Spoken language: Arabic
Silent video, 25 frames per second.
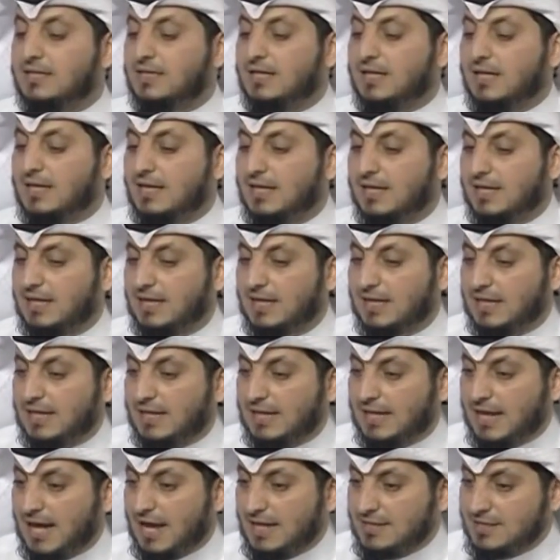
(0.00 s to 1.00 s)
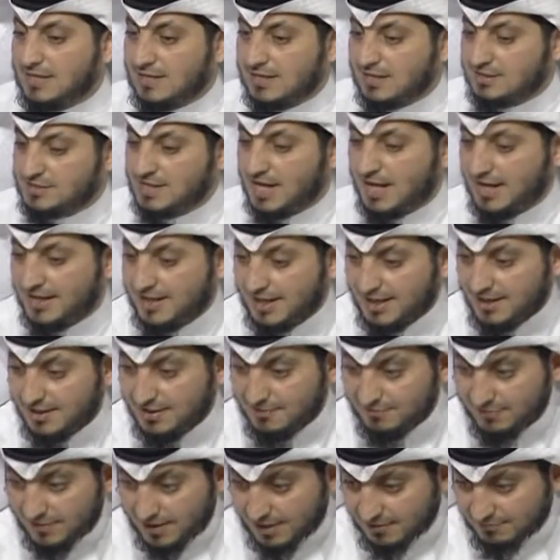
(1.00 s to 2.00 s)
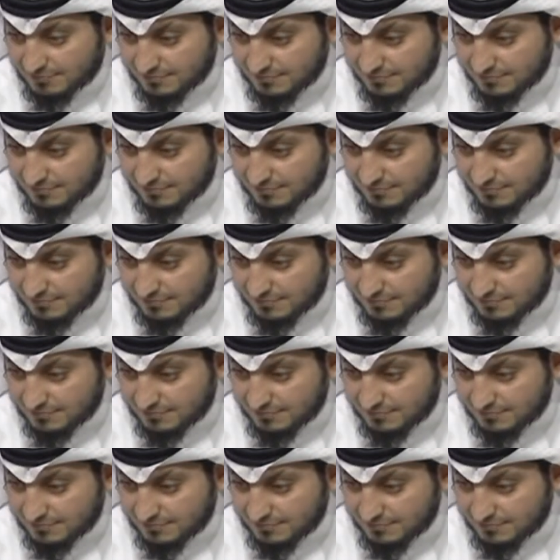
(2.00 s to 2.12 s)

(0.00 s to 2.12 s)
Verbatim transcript: آه هذا نجاح نحن نفخر